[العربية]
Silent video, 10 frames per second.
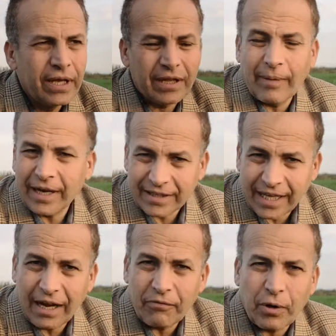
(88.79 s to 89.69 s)
طبعا
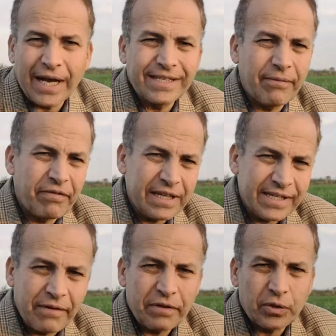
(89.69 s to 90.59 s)
اختلفوا حسب
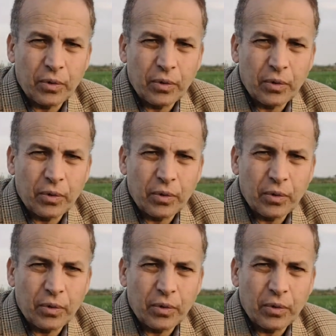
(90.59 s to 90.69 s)
فلسفة